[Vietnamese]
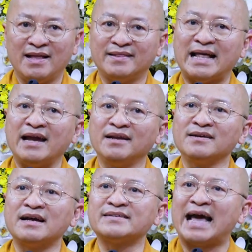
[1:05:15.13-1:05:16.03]
nai lưng
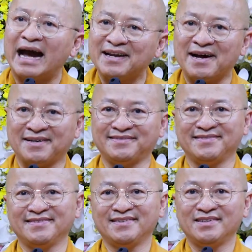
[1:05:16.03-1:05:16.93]
ra trả nợ,
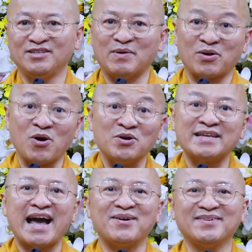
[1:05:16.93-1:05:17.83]
nhưng mà con
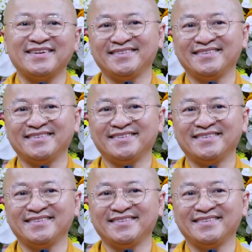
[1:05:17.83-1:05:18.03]
cháu đó